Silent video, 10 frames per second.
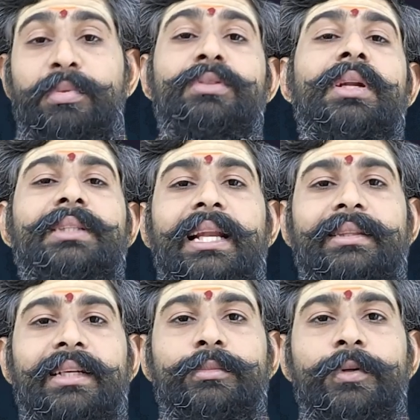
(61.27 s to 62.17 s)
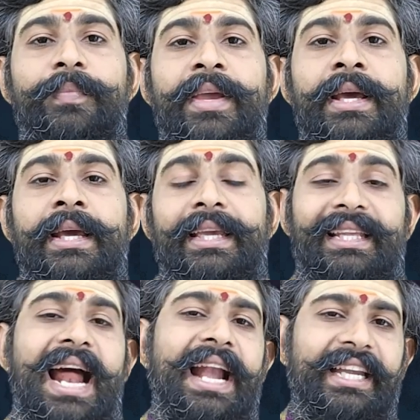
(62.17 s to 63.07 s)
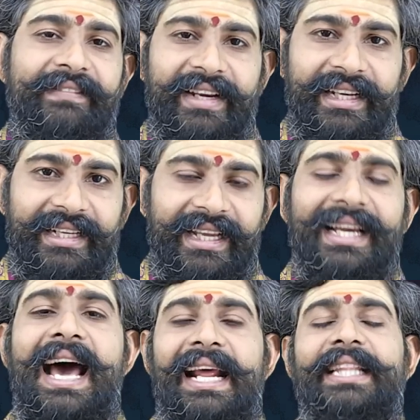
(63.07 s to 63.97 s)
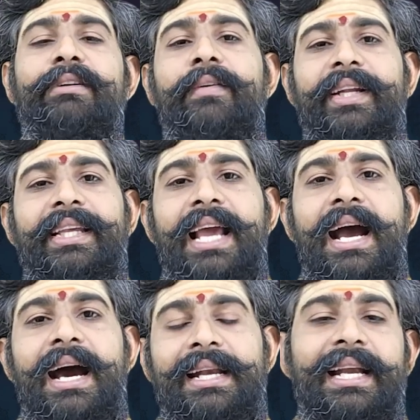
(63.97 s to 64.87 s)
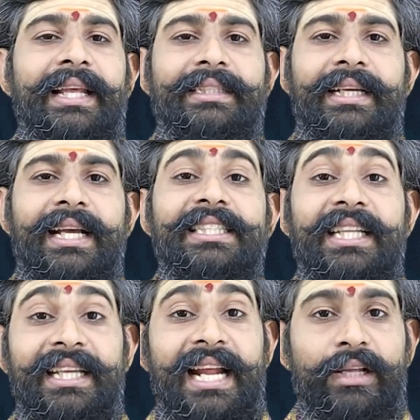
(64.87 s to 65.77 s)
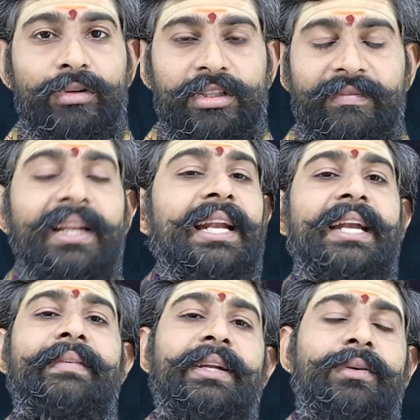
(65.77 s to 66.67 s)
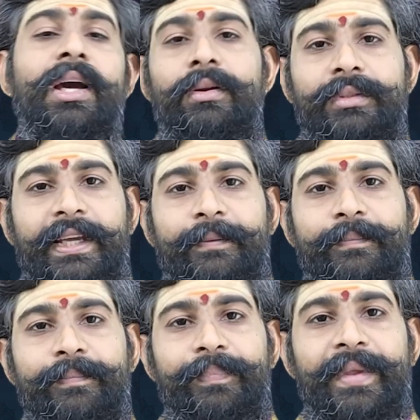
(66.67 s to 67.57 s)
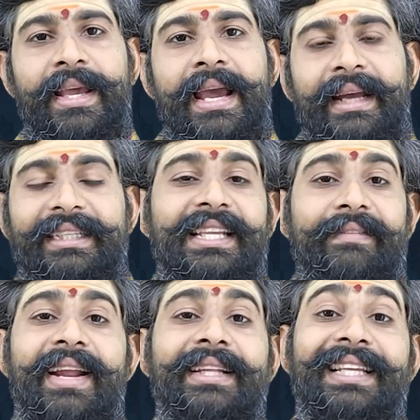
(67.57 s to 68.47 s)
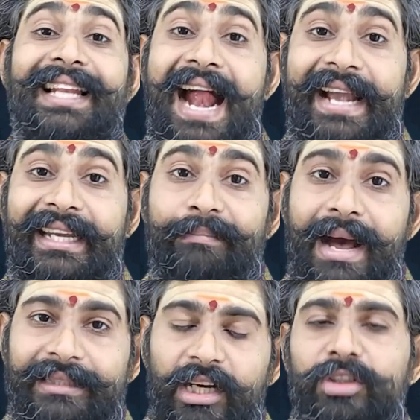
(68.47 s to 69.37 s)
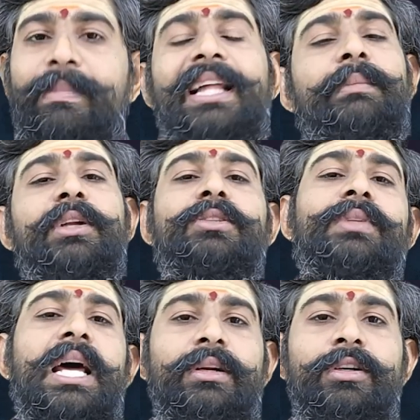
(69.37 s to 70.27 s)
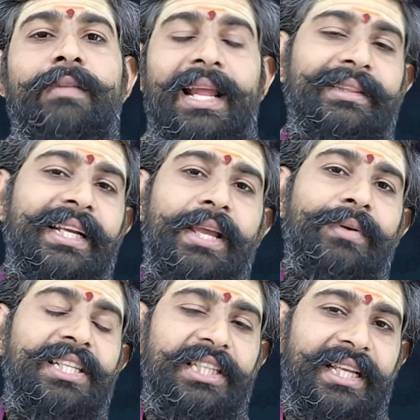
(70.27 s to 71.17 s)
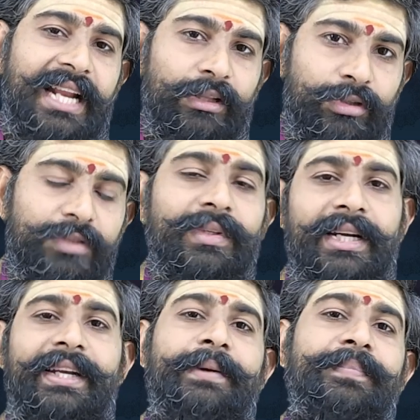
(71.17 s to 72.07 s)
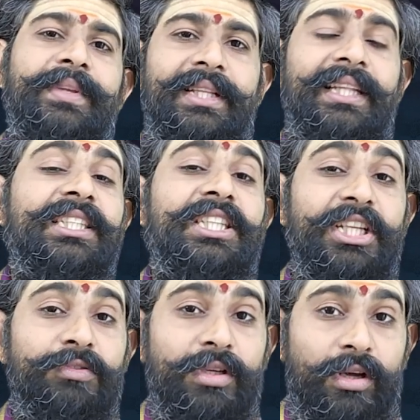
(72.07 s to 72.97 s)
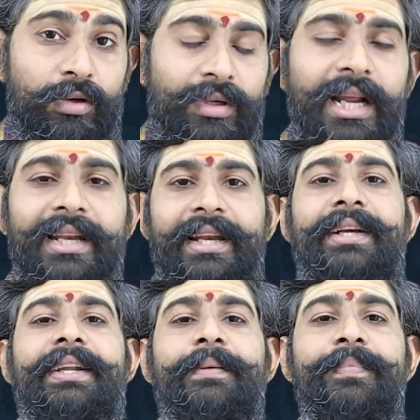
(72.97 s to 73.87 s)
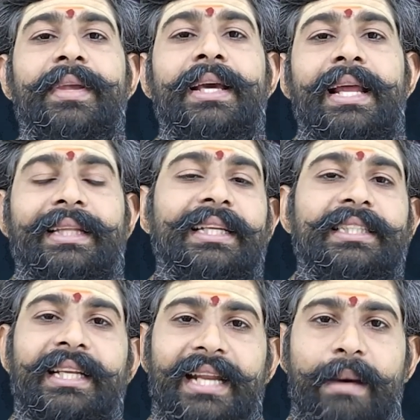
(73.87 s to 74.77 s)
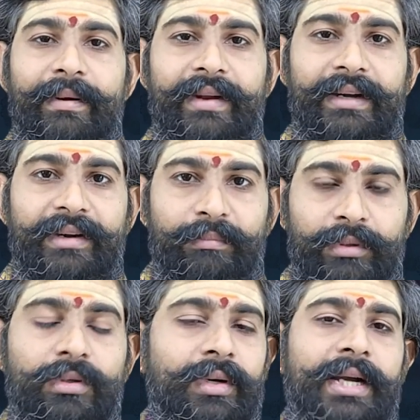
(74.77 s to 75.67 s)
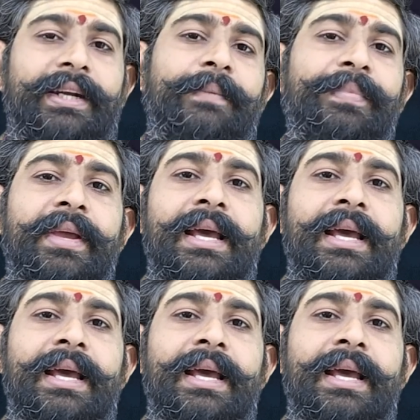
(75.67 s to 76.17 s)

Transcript: ఇబ్బందులు తలెత్తడము ఇలాంటివన్నిటికీ కారకత్వం ఏమిటయ్యా అన్నట్లయితే కనుక శనిగ్రహ దోషం వల్ల ఇలాంటివన్నీ కూడా కలుగుతాయి అయితే ఎవరైతే ఇలాంటి బాధలతో బాధపడుతూ ఉన్నారో వాళ్ళందరికీ కూడా శనిగ్రహ దోషం ఉన్నట్టే లేదా శనీశ్వరుడు యొక్క అనుగ్రహం లేనట్టే లేదా శనిగ్రహపరమైనటువంటి ఇబ్బందులు ఉన్నట్టే